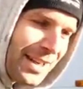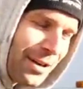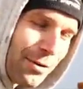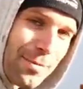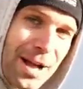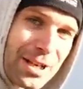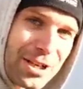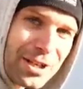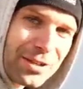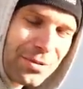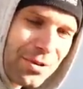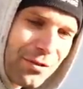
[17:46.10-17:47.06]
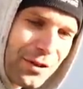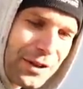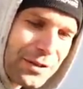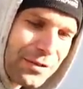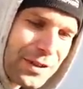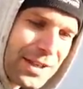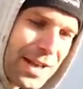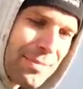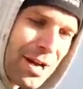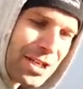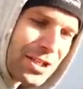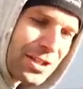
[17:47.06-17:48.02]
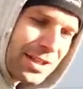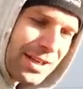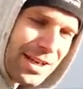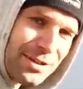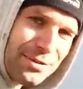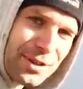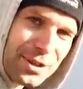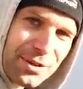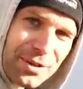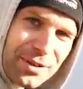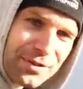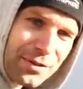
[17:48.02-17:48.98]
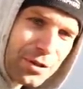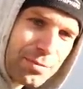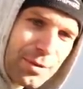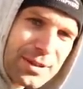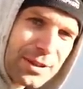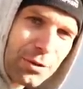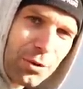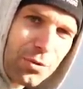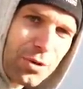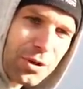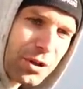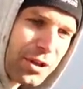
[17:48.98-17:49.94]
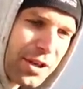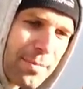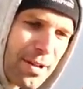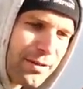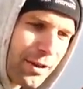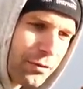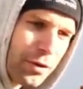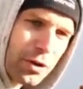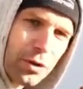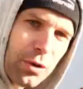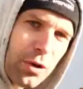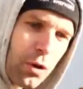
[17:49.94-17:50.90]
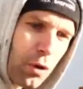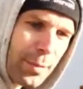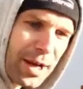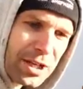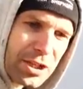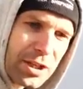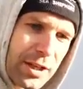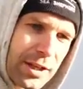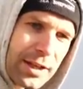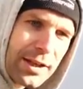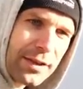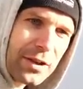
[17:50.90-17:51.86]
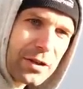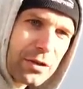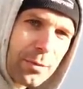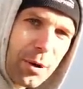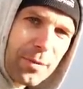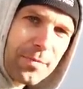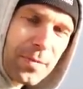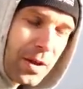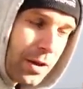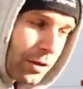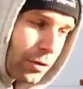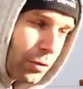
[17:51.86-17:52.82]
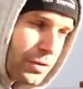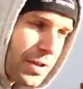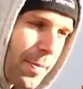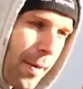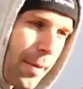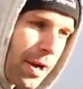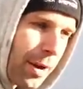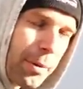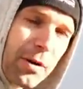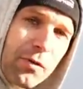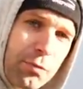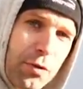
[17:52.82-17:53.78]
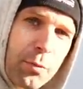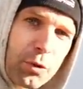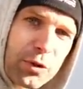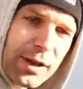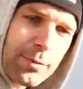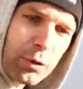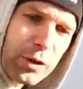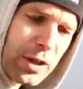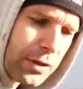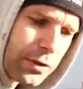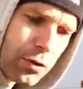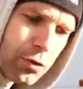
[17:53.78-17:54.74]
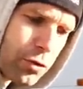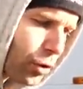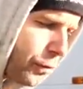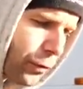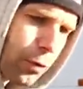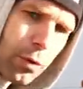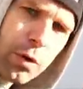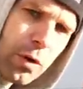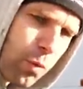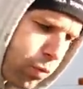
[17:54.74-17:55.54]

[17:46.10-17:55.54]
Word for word: et on marche. Donc en fait, on fait de la marche et du vélo. Franchement, c'est trop cool. Quand on a marre de faire du vélo, on marche et inversement. Donc c'est pas mal. après, vous pouvez monter les montées. Hein. C'est juste qu'il faut, euh,